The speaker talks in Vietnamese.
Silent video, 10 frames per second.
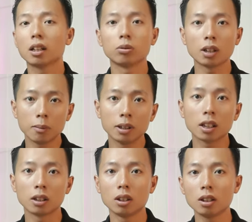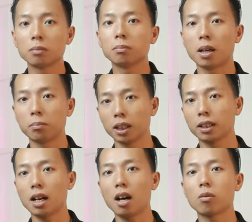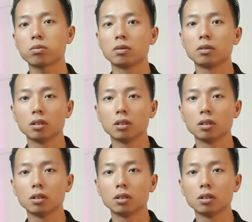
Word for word: cộng thêm những kiến thức mà mình đã học